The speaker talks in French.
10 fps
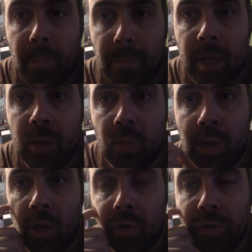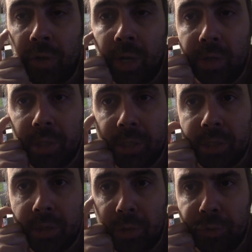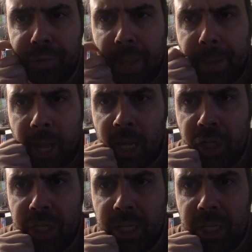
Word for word: Macron l'a engueulé en disant « Tu n'as pas réagi,